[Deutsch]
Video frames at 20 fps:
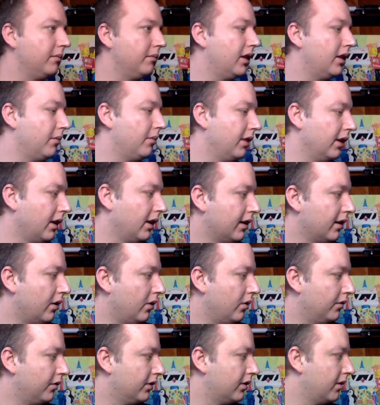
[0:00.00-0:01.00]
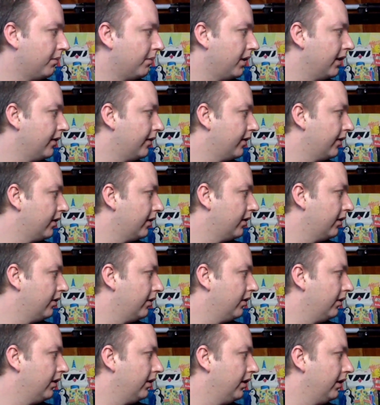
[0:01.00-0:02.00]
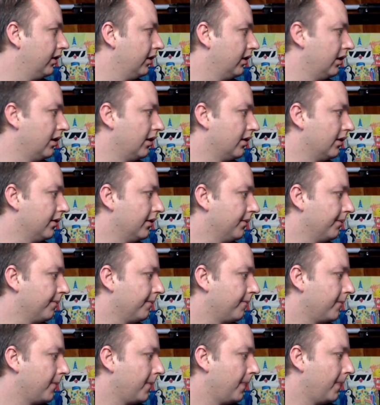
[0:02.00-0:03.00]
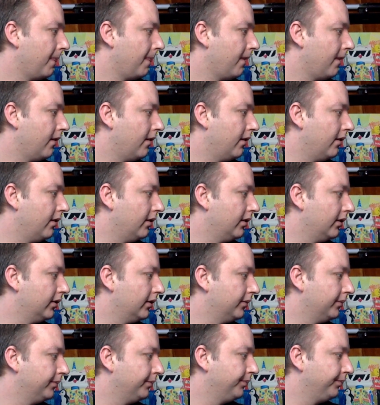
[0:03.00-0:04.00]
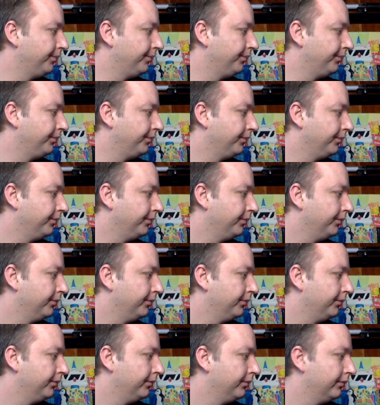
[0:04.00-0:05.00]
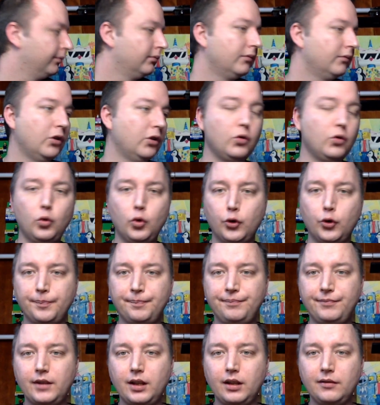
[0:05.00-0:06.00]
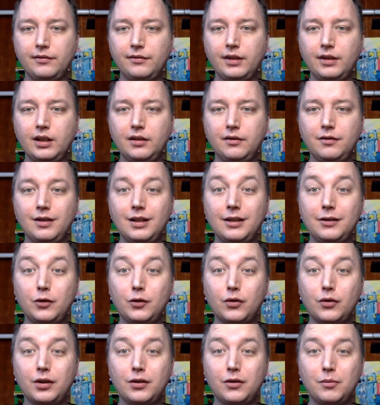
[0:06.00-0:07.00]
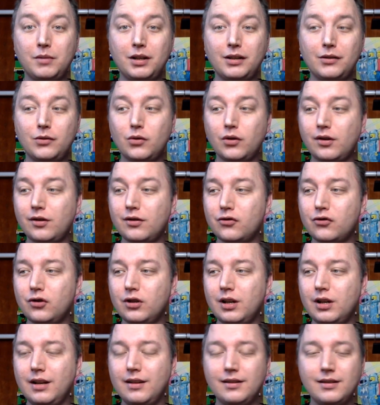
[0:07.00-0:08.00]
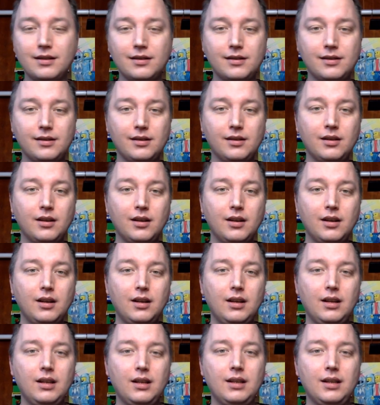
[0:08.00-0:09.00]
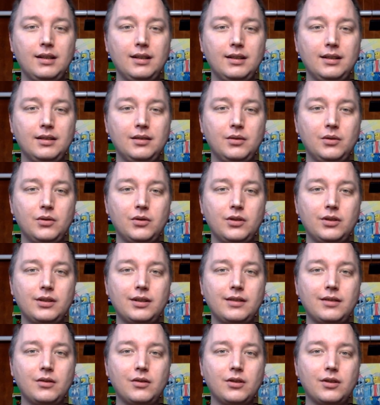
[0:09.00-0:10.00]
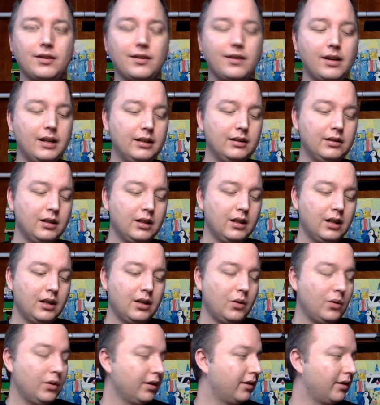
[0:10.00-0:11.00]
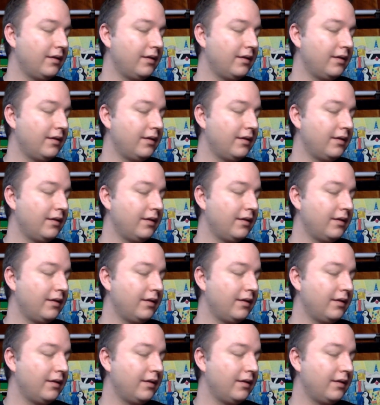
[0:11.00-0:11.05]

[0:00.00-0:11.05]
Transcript: mir dabei gerade auf, ich habe ein Set liegen gelassen. Ähm, gut, dann werde ich vielleicht doch hier nochmal einen kurzen Schnitt ansetzen äh, und euch das auch noch zeigen. Und